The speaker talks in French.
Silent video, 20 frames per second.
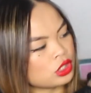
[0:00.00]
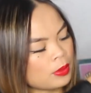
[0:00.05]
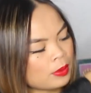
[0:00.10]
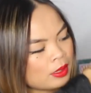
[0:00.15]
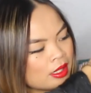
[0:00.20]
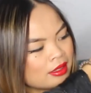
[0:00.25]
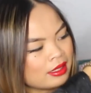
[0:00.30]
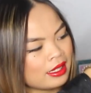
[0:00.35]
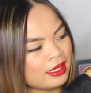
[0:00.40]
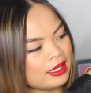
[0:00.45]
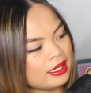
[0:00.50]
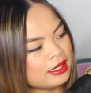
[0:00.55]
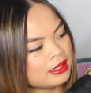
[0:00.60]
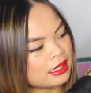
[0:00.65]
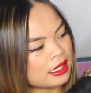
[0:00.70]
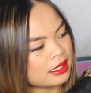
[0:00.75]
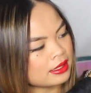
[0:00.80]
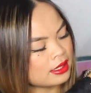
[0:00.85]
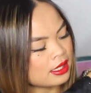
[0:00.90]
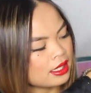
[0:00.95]
je l'ai pris en taille
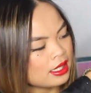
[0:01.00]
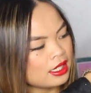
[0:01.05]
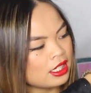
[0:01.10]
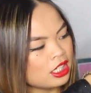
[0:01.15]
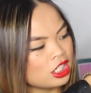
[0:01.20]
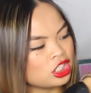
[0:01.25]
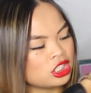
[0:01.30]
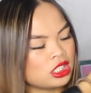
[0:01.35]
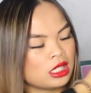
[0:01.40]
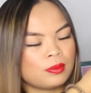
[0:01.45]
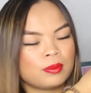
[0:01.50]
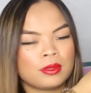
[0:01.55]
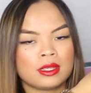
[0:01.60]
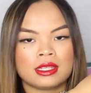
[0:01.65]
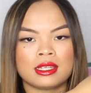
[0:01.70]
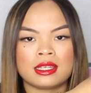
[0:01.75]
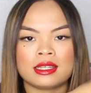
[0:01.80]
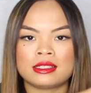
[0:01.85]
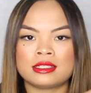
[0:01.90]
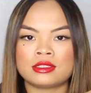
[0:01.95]
XS et je l'ai
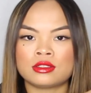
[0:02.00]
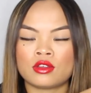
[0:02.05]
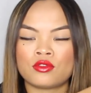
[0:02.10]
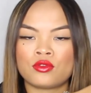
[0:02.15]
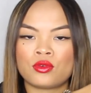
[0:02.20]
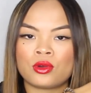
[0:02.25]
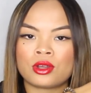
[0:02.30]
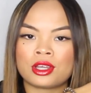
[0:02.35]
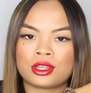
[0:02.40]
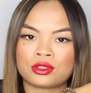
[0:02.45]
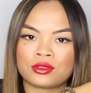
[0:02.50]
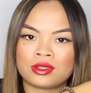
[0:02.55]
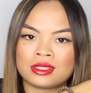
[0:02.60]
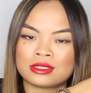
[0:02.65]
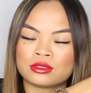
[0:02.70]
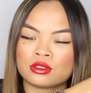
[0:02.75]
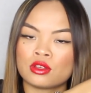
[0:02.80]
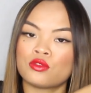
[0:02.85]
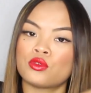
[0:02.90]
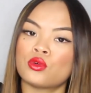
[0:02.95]
payé
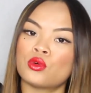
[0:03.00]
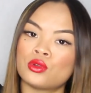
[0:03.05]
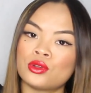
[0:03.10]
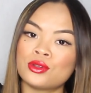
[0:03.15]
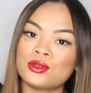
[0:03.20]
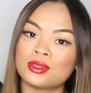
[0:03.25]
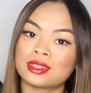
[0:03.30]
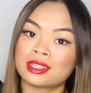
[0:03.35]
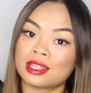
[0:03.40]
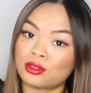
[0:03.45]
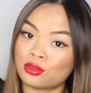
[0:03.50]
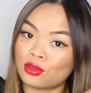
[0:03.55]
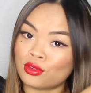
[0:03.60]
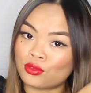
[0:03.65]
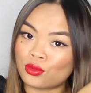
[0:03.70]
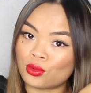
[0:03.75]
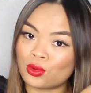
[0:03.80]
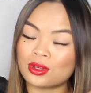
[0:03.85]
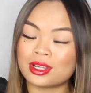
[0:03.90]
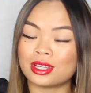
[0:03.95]
19,99€ au lieu de
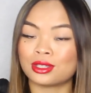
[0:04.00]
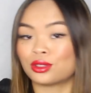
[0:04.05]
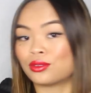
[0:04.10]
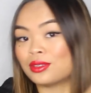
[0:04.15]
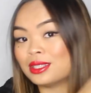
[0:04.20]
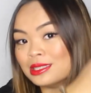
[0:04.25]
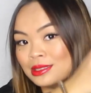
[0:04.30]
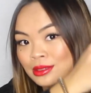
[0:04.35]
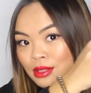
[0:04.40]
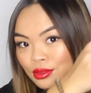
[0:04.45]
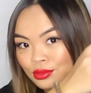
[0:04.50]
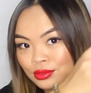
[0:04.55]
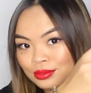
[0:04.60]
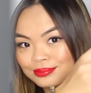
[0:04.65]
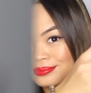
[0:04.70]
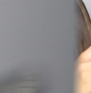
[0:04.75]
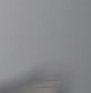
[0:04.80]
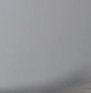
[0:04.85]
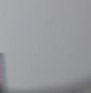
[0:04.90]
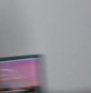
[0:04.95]
39,99€. Mhm.
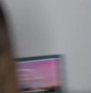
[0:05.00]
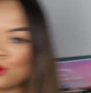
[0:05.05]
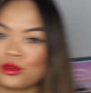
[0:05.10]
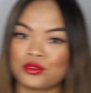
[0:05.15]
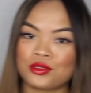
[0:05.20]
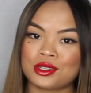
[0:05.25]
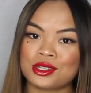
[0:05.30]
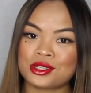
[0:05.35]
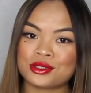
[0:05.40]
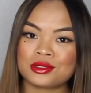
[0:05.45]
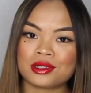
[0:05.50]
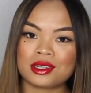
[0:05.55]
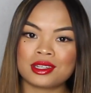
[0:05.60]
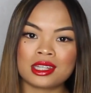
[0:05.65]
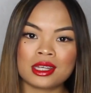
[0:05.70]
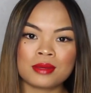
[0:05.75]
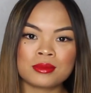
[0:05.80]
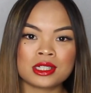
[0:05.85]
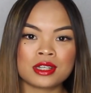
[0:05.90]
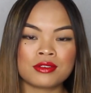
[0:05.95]
Et pour finir sur
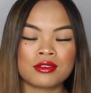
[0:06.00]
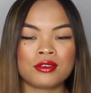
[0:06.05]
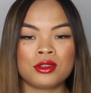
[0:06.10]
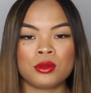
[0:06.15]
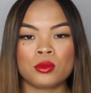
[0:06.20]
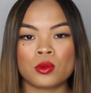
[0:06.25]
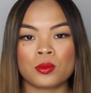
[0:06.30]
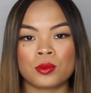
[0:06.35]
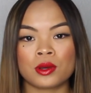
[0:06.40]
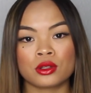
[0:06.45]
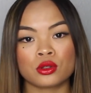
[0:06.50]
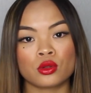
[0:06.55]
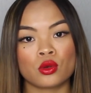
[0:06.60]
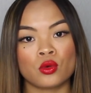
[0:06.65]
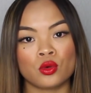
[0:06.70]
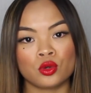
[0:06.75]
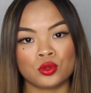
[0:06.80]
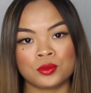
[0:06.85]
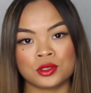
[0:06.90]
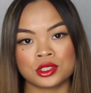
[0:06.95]
les thèmes, j'avais envie de me prendre
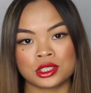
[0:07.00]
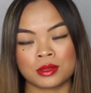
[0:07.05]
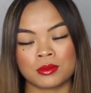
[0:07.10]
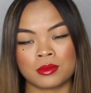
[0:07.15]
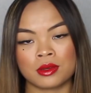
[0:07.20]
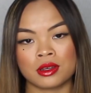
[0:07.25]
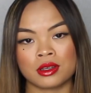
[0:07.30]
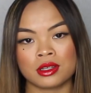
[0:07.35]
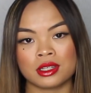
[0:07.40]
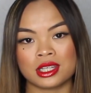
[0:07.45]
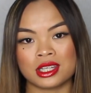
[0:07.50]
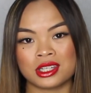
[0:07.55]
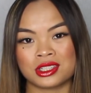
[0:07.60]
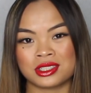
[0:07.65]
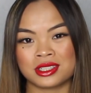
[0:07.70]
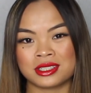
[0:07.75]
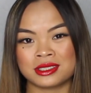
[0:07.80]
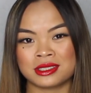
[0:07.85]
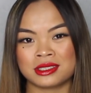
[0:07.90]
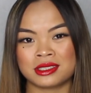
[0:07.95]
un haut de pyjama et
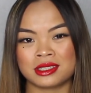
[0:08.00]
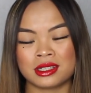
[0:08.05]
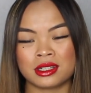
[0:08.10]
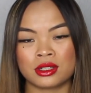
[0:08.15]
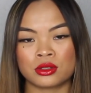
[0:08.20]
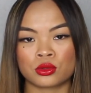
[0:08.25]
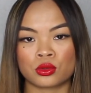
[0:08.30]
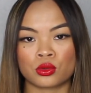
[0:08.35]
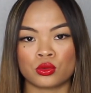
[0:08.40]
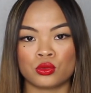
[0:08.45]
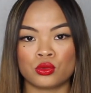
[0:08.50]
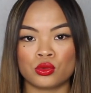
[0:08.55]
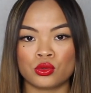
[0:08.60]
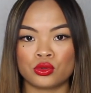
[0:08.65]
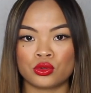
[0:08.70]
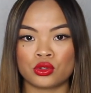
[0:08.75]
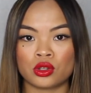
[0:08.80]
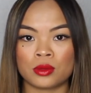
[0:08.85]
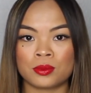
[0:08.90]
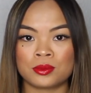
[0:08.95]
j'ai hésité entre
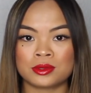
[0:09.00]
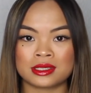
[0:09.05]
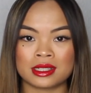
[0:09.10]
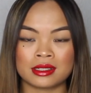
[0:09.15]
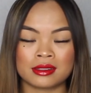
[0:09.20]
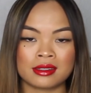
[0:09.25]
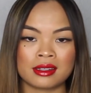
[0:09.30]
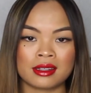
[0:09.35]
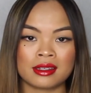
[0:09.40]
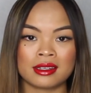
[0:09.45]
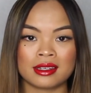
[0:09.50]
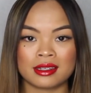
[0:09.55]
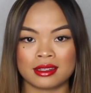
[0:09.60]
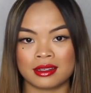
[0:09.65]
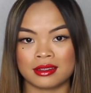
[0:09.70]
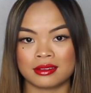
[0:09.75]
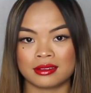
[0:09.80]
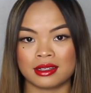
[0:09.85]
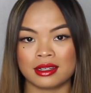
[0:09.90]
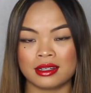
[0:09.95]
deux tops satin et
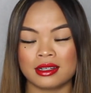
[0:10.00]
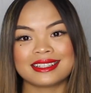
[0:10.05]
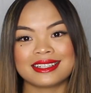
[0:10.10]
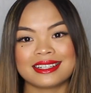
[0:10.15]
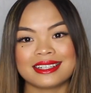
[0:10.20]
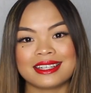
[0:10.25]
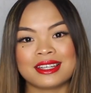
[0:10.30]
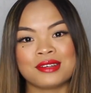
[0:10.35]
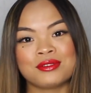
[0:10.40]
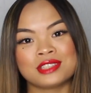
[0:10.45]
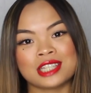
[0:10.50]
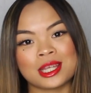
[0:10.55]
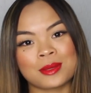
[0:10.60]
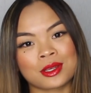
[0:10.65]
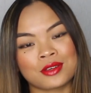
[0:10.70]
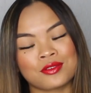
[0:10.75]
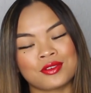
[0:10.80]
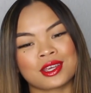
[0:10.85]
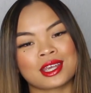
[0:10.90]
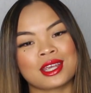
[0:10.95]
dentelle. Et vous avez
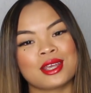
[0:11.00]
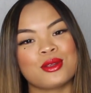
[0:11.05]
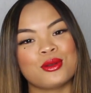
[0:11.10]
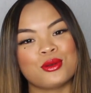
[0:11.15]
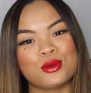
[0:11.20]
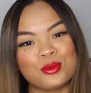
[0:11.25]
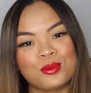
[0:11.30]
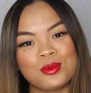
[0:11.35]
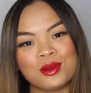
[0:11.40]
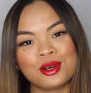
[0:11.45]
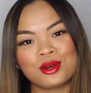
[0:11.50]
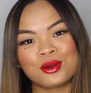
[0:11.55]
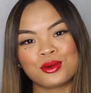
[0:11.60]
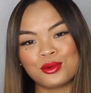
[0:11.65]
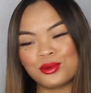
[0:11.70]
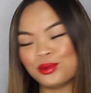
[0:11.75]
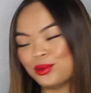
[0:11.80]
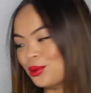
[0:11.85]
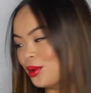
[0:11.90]
préféré le blanc au